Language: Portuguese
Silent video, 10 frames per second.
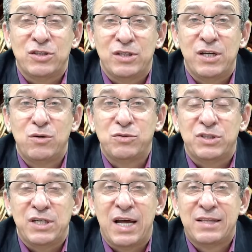de
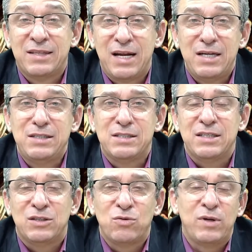Deus e a
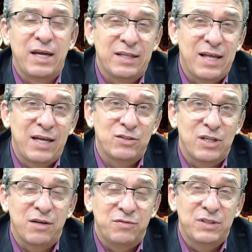transitoriedade
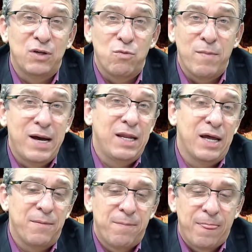da vida
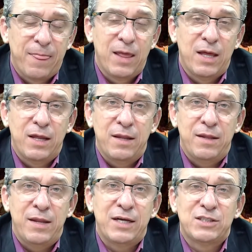humana
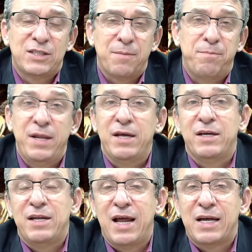nesta
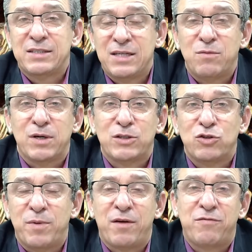peregrinação aqui
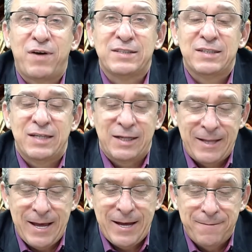sobre a face da
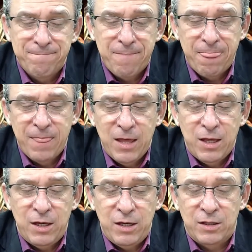terra.
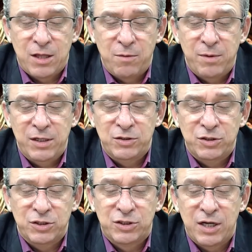Então ele
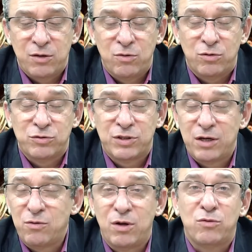diz: Senhor, o
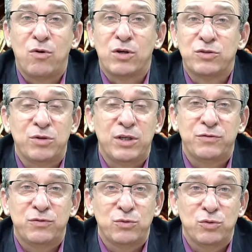Senhor é o nosso
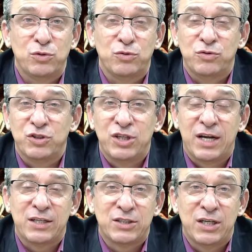refúgio de
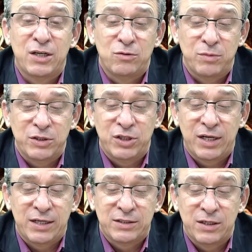geração em
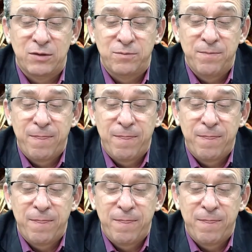geração.